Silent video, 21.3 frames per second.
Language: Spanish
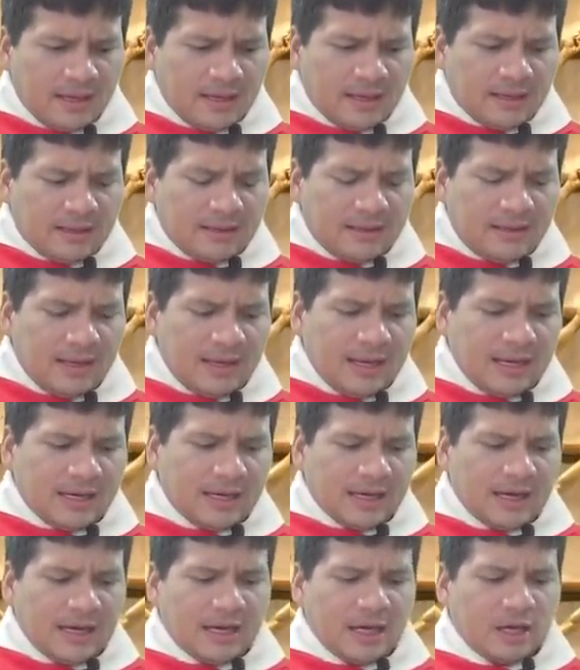de
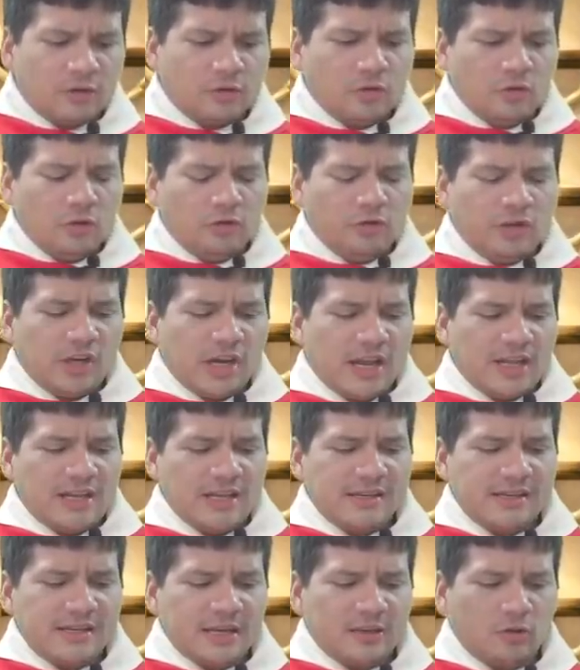que Jesús le
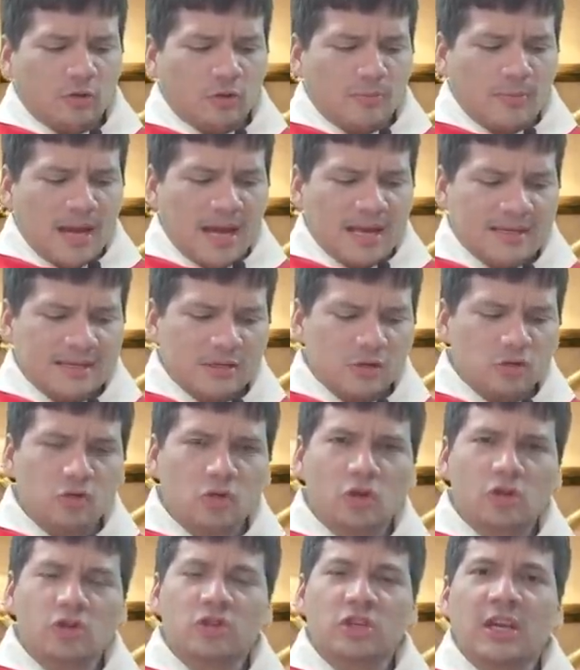dice a Tomás,
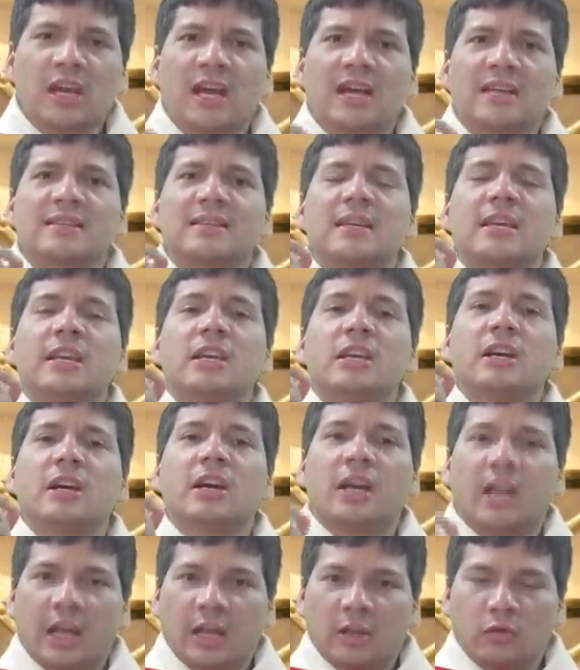no seas
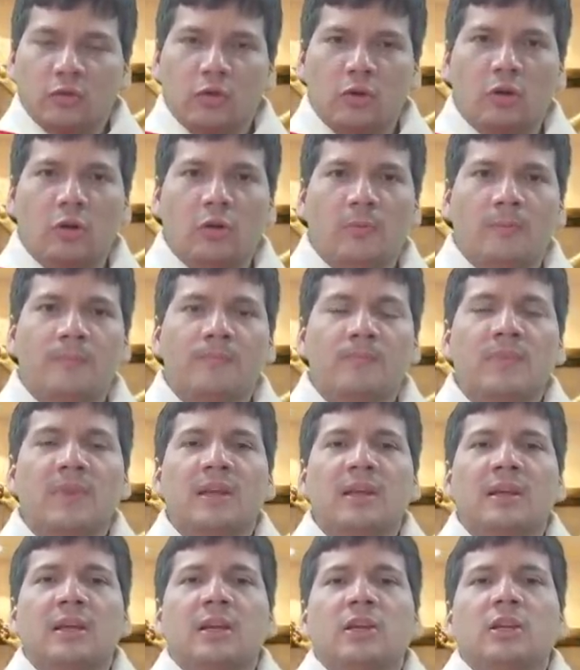incrédulo,
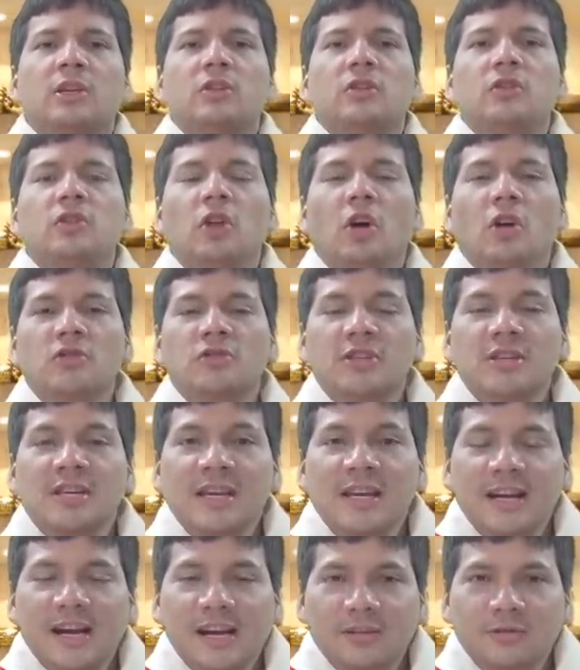no
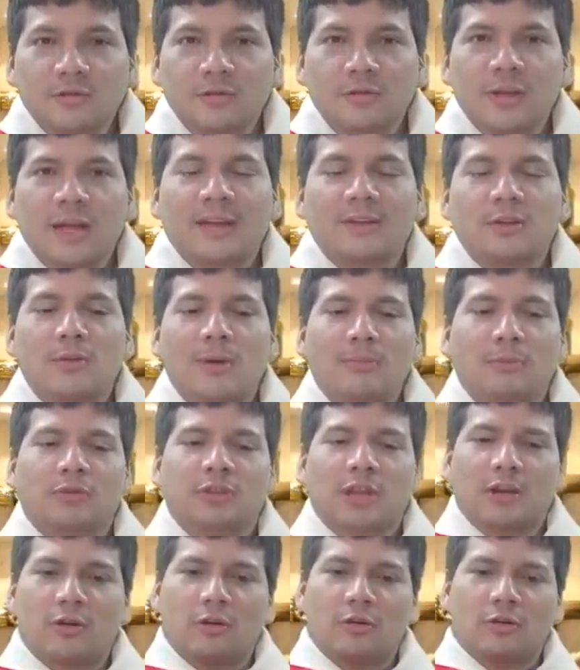sigas dudando. Vamos
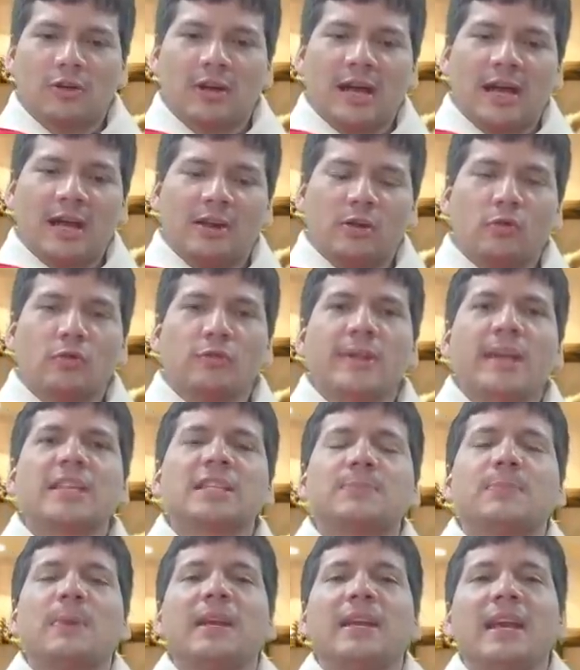a colocar una
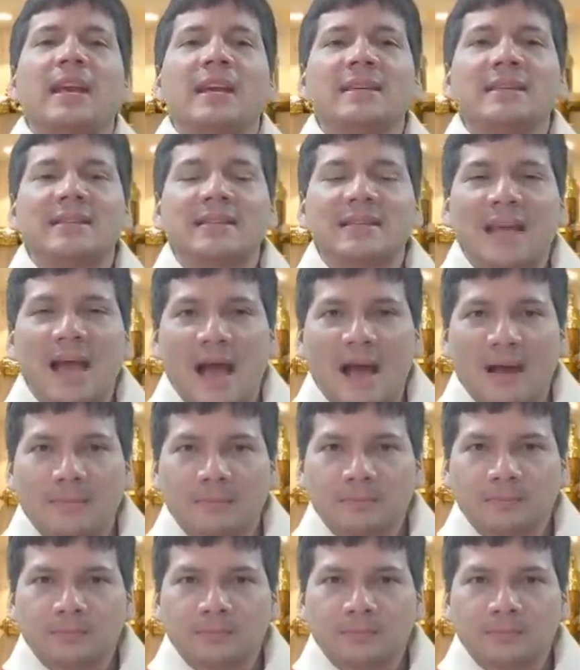experiencia,